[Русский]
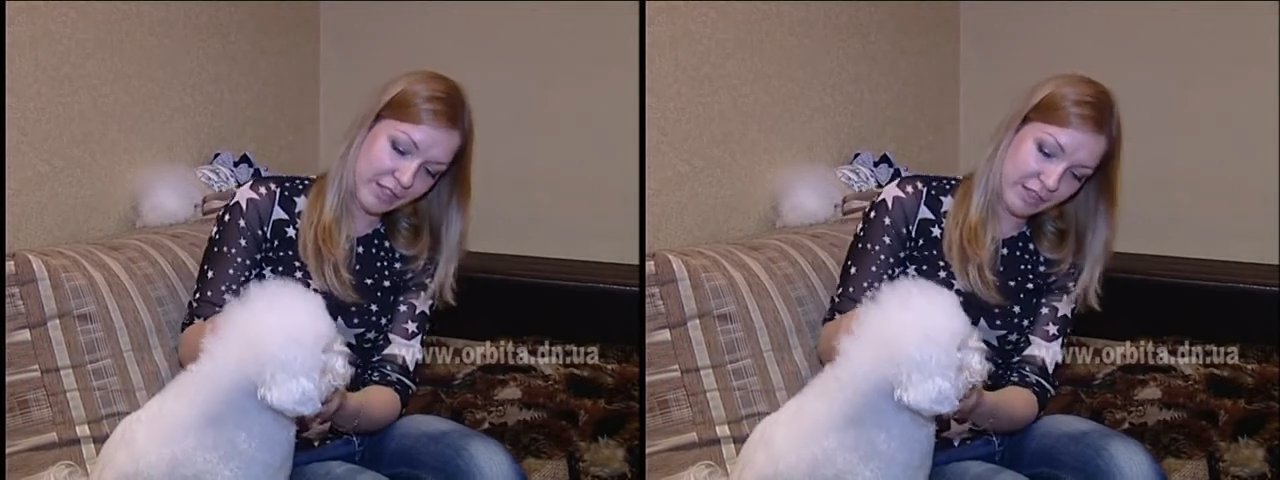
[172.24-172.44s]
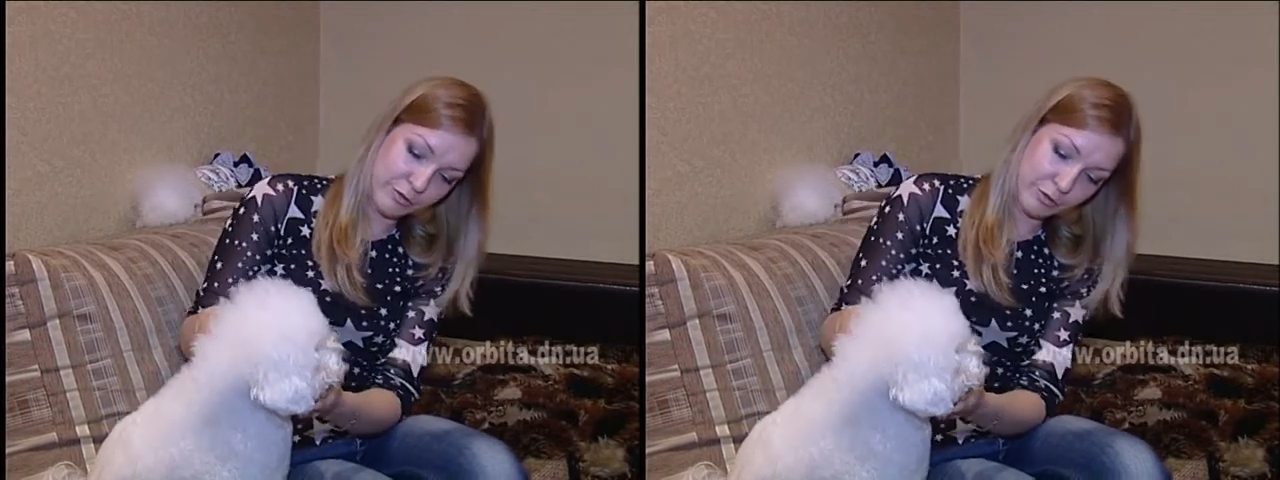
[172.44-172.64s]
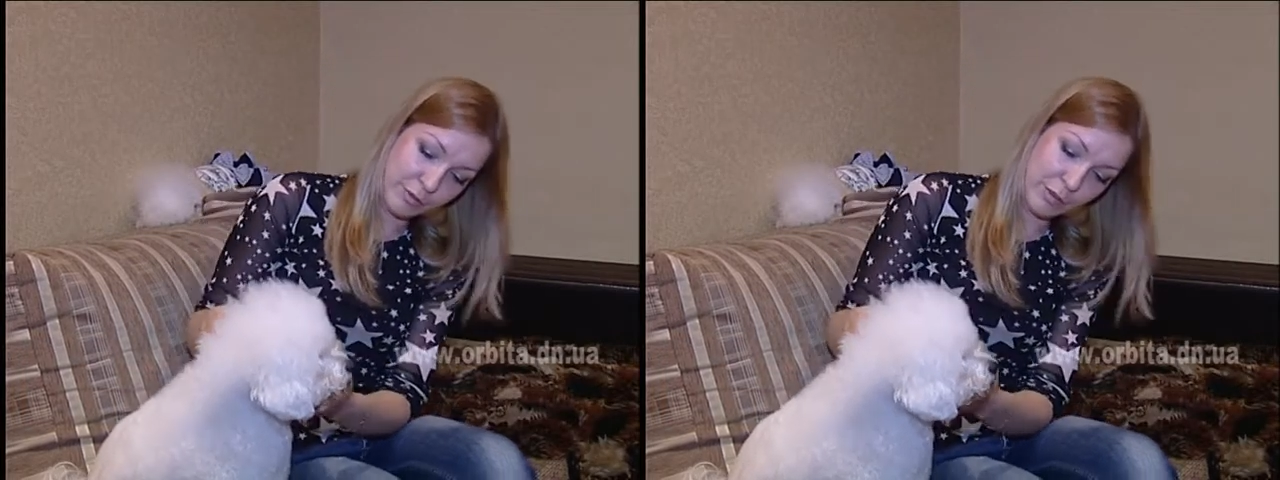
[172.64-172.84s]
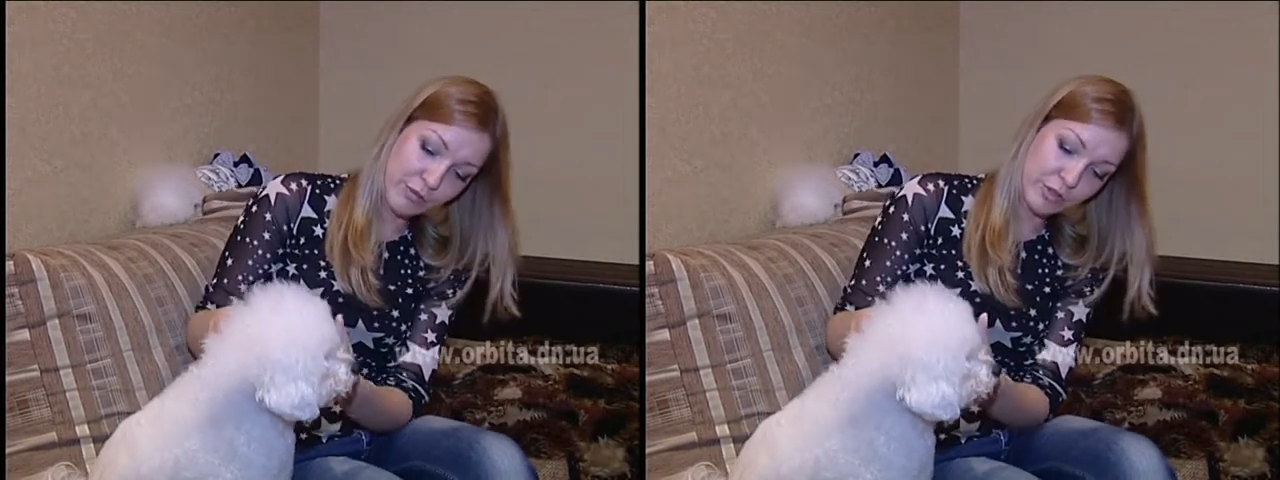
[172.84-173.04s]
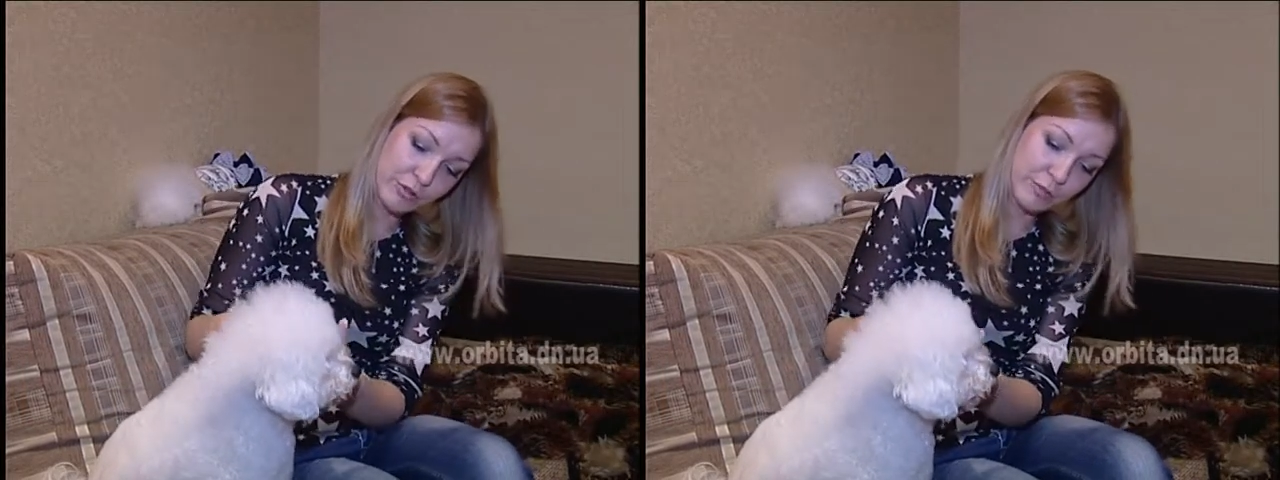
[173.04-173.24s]
Вот, по
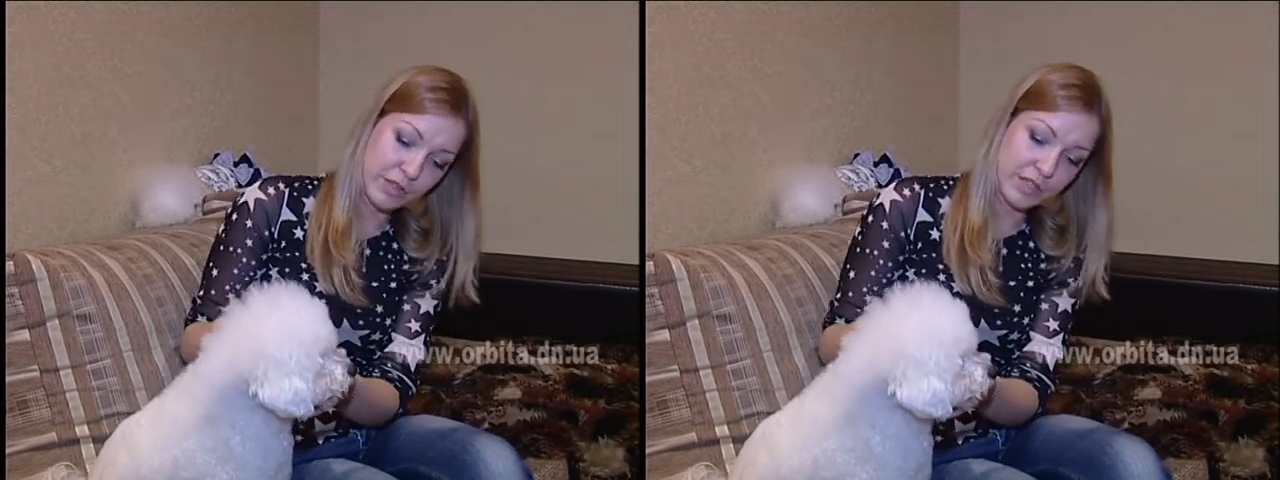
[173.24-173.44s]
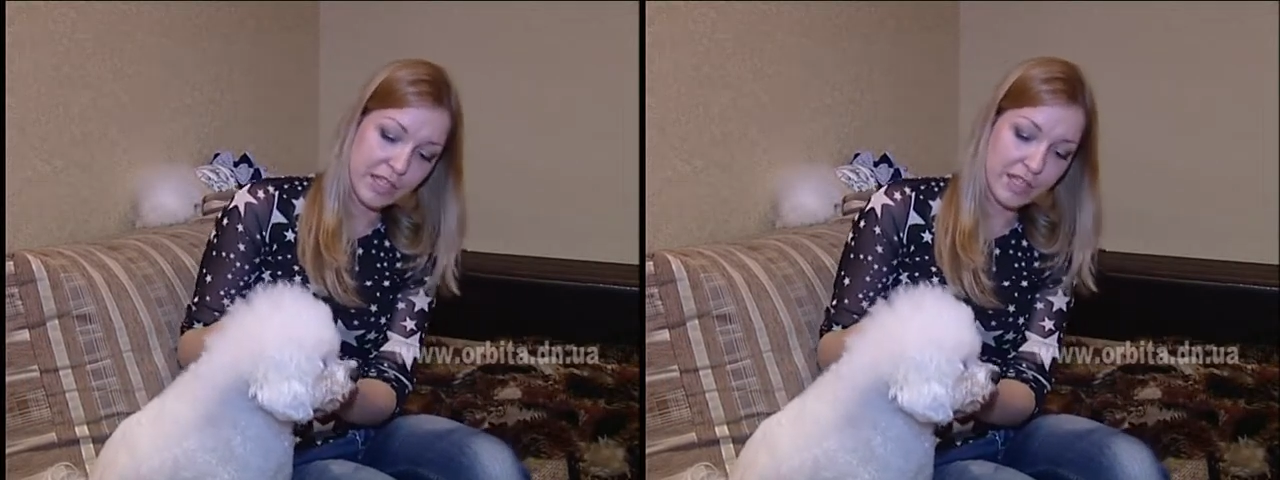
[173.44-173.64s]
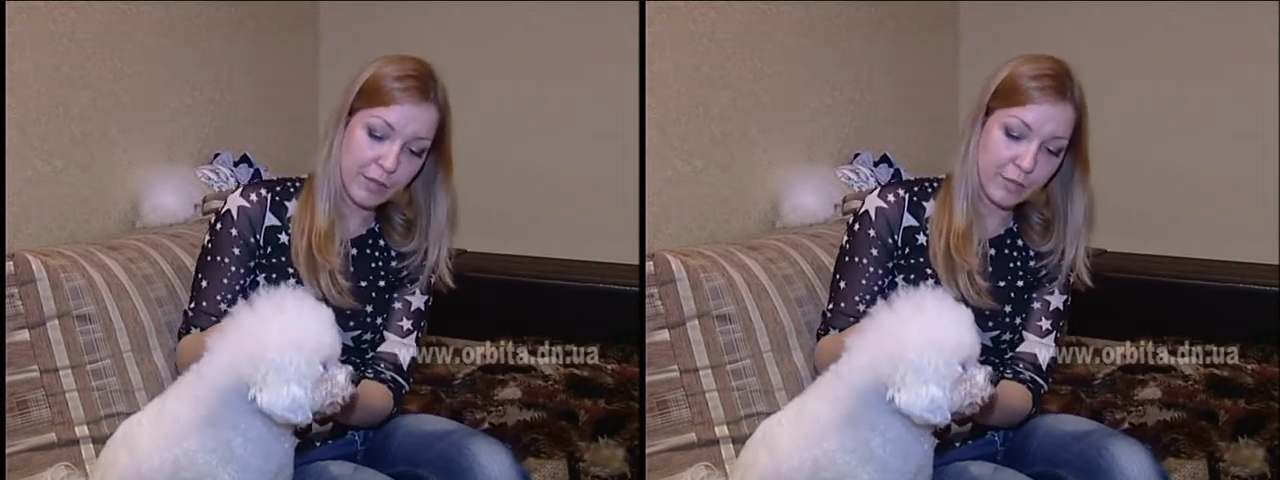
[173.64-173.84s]
поводу питания,